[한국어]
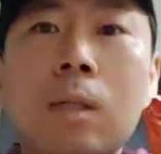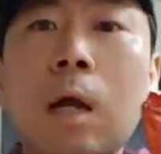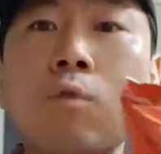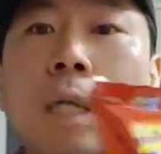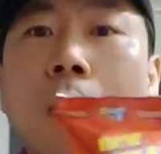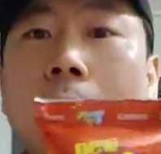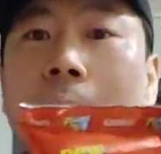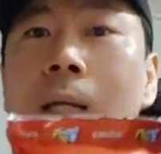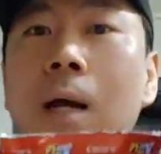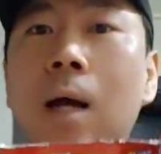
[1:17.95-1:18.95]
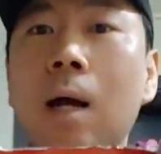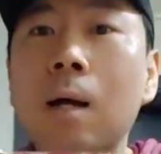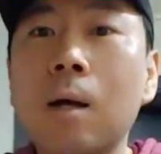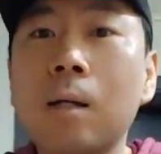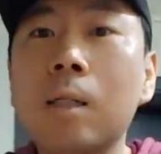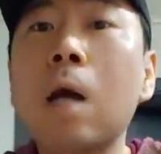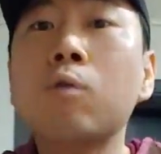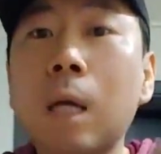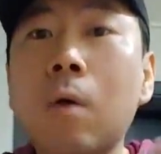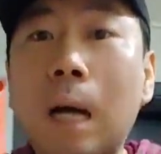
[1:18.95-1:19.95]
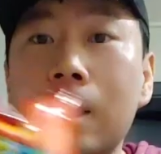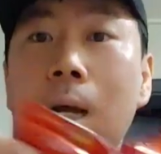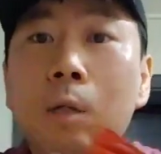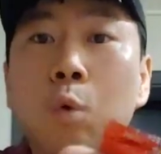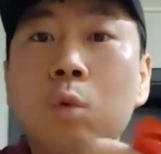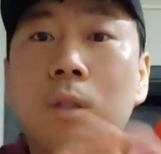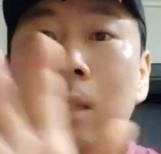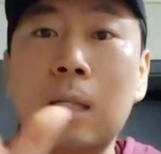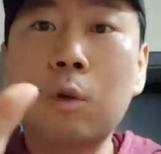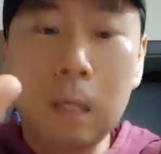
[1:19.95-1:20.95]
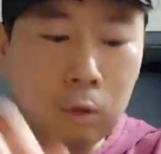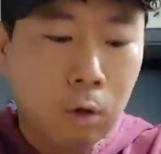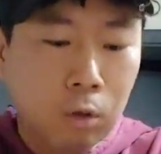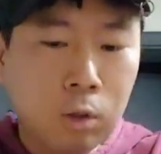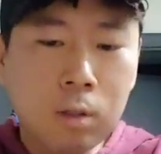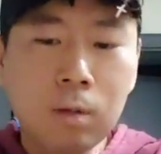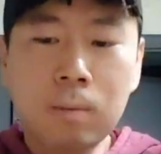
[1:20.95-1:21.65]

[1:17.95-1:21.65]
크라운 제거 과자가 크라운 제거 과자가 총 다섯 개 들어있거든